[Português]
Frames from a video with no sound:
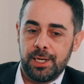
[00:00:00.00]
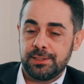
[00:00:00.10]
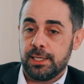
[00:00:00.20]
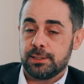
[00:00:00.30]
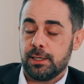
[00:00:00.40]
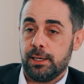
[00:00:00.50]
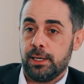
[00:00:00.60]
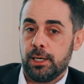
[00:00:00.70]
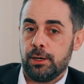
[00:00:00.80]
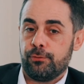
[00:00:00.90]
Mas essa
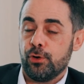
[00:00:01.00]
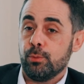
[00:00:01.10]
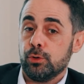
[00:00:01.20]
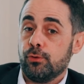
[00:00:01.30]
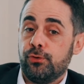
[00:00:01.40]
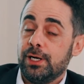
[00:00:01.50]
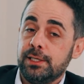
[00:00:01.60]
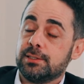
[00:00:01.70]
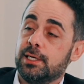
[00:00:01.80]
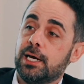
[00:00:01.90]
é, é, foi muito
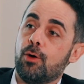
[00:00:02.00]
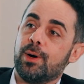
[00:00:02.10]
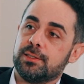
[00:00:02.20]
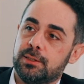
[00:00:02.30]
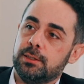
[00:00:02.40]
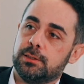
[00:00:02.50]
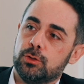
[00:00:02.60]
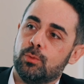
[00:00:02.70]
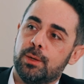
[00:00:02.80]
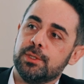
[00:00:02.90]
feliz criar uma síntese
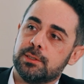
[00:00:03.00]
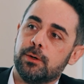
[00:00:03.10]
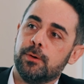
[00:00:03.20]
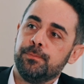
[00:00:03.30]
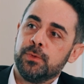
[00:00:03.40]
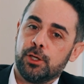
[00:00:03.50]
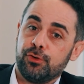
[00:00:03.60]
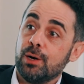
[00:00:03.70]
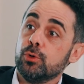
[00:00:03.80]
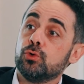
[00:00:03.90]
de uma missão, que
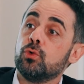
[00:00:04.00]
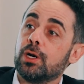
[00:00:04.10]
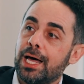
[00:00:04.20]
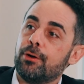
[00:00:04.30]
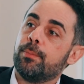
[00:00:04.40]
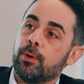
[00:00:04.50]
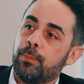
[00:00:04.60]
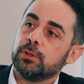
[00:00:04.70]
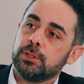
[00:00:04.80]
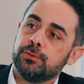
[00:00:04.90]
fica muito claro a
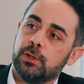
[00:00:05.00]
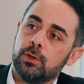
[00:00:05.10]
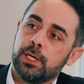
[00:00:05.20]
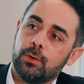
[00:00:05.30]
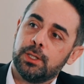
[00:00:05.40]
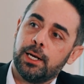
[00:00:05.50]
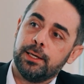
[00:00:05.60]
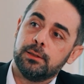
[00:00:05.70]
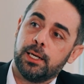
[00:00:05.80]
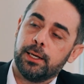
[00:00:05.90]
proposta de valor quando ela é
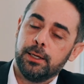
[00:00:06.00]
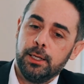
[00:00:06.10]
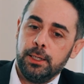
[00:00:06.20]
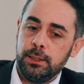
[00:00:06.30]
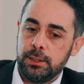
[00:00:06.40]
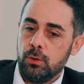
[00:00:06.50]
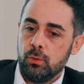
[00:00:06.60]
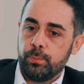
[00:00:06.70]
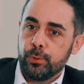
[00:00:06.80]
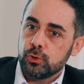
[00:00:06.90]
entregue.
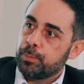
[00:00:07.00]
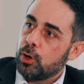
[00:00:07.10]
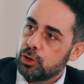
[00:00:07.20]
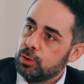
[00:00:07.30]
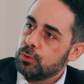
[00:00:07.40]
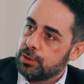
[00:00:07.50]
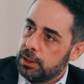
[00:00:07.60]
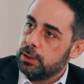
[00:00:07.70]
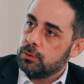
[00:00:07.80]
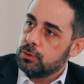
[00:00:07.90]
Então, para os próximos
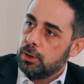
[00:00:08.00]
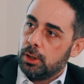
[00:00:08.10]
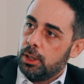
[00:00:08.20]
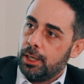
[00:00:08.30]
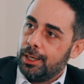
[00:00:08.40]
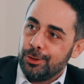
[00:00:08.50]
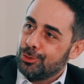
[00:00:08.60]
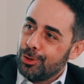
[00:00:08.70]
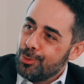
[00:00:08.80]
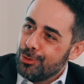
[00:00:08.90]
anos, é,
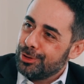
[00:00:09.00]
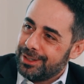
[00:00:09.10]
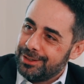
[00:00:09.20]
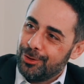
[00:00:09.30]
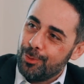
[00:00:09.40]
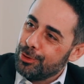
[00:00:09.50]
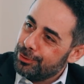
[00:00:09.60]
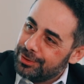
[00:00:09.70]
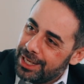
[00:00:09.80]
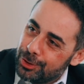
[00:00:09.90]
isso não muda, assim
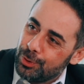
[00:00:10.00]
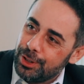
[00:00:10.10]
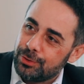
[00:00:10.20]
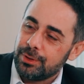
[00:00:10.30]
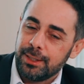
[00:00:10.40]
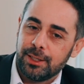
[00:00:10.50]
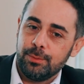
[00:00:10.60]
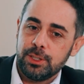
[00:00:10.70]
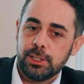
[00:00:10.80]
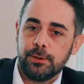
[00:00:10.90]
como desde o início da IT
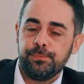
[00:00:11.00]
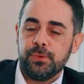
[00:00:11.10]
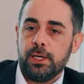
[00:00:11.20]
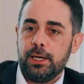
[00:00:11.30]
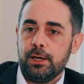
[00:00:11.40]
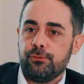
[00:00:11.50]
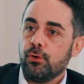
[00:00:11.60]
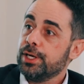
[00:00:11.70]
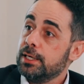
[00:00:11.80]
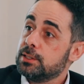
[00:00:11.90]
Media é,
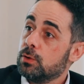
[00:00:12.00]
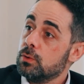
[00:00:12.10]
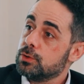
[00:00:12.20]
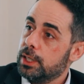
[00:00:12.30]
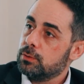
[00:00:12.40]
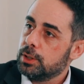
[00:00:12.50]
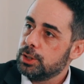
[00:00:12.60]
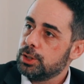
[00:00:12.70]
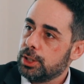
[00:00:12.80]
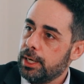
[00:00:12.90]
foi esse conceito que a
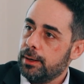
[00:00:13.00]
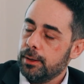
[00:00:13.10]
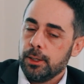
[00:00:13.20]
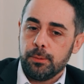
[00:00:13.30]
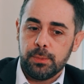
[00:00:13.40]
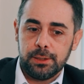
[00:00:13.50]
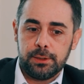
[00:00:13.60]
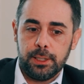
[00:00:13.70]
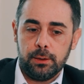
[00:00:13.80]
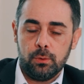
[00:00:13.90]
gente quer
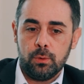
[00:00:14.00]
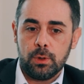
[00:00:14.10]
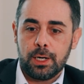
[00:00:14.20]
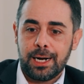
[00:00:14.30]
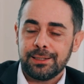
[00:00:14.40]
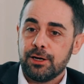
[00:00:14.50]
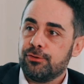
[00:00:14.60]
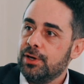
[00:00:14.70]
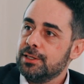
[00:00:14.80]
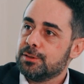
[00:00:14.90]
manter. Cada
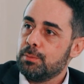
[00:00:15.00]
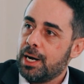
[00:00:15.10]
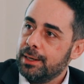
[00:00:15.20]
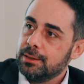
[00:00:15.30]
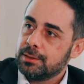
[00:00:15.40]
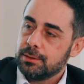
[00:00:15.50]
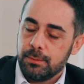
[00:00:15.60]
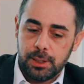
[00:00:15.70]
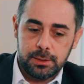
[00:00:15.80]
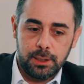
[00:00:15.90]
vez mais,
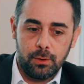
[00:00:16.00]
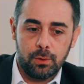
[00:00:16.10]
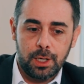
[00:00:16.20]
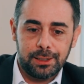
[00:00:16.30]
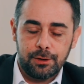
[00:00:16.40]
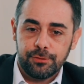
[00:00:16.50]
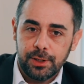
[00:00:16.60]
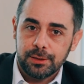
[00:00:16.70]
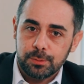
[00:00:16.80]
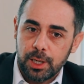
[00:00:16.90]
Marcelo, cada
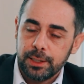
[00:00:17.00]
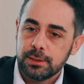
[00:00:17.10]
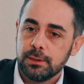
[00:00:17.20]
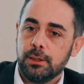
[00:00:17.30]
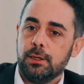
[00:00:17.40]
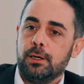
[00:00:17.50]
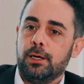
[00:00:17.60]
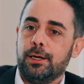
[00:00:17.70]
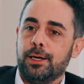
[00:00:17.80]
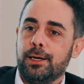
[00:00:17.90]
vez mais
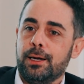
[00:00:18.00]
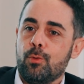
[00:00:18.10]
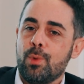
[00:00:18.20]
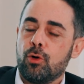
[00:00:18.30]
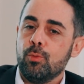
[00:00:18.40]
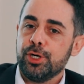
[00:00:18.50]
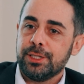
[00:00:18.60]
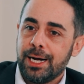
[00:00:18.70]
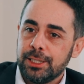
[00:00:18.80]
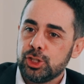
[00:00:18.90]
é, uma
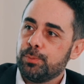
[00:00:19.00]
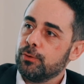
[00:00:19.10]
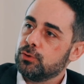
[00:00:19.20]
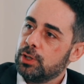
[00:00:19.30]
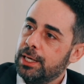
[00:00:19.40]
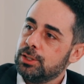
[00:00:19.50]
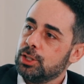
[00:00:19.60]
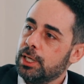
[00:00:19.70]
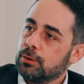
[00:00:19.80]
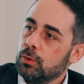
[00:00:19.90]
comunidade de profissionais
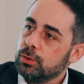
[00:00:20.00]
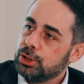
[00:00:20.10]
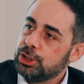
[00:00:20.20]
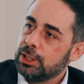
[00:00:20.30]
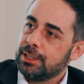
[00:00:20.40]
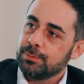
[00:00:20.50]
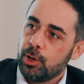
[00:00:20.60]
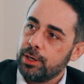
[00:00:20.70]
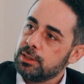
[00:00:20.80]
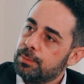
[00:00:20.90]
de tecnologia das
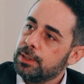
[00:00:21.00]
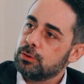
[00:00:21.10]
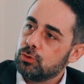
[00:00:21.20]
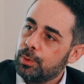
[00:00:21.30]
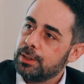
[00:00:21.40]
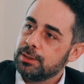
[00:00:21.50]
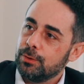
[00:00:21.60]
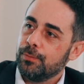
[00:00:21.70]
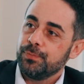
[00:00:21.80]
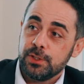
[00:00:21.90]
maiores empresas do
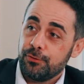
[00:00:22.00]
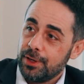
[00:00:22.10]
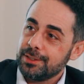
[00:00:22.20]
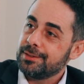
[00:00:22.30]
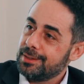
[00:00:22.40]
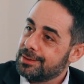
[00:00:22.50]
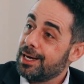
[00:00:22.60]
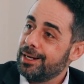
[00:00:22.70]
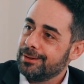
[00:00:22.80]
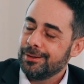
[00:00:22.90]
Brasil se faz
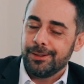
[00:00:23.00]
necessária.